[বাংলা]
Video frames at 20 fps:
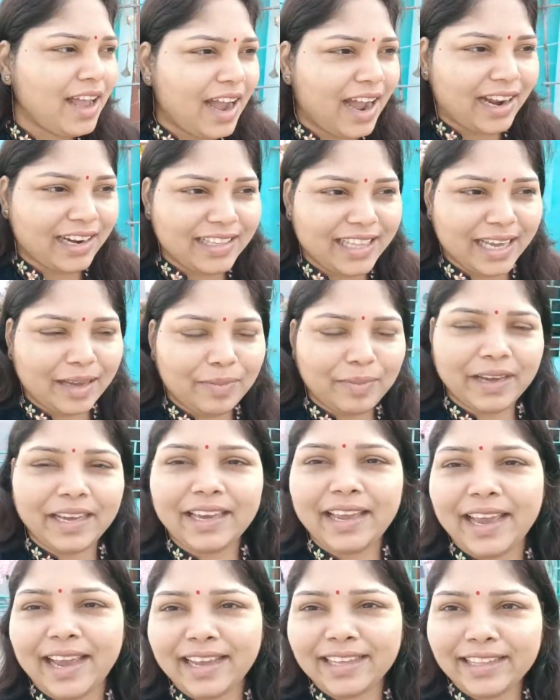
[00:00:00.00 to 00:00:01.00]
আর দেখবে
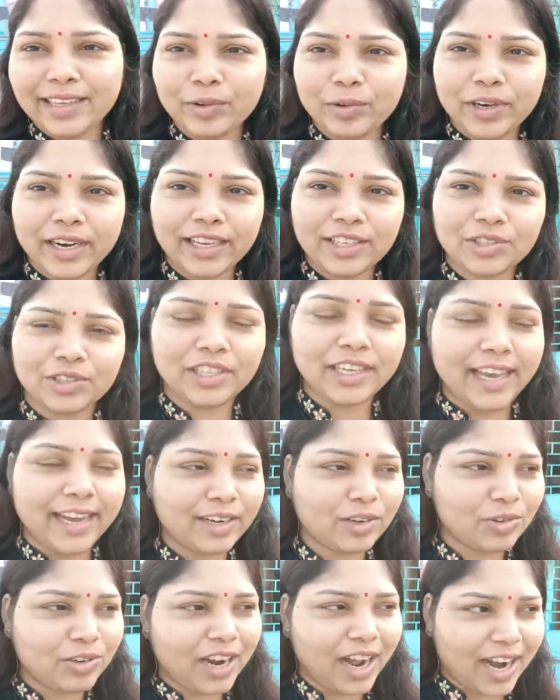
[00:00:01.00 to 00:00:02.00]
খেয়ে দিয়ে উঠে যদি
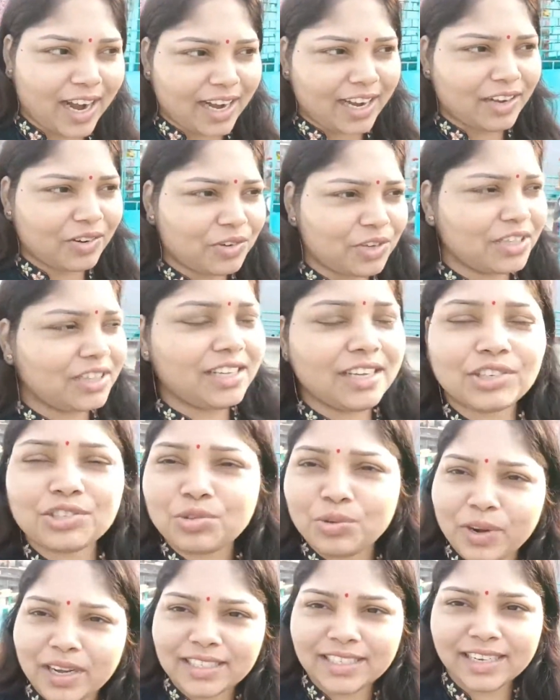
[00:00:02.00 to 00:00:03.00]
একটু ঢাকা ঢোকে দিয়ে
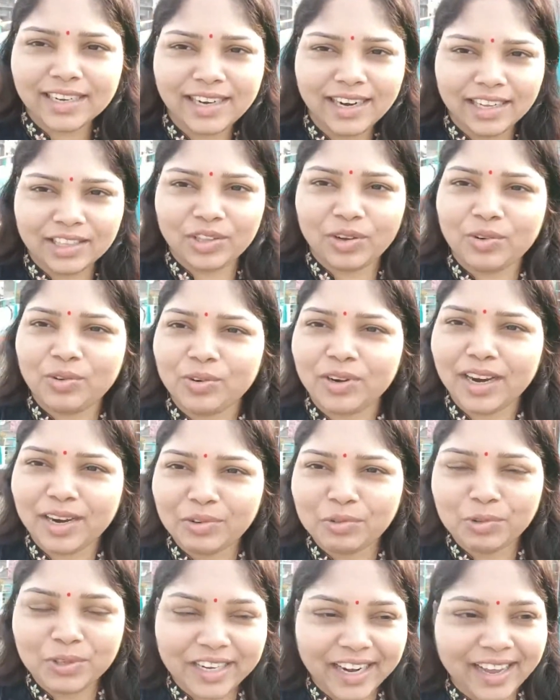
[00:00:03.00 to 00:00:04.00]
শোয়া যায় না তখন আর
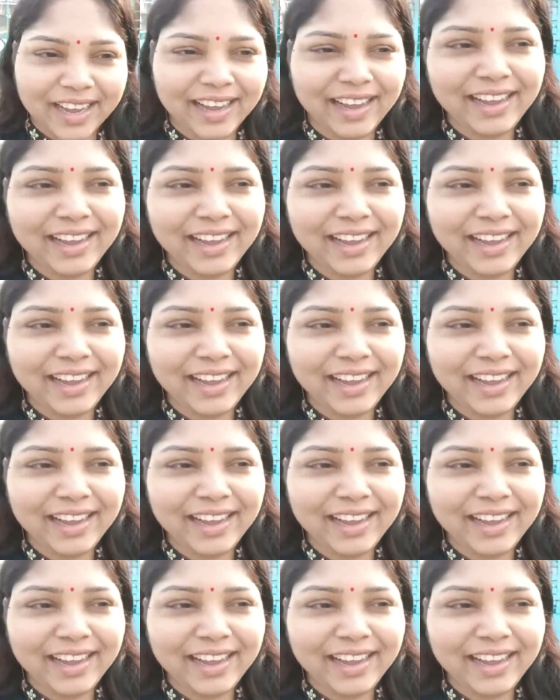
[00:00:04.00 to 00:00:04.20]
উঠে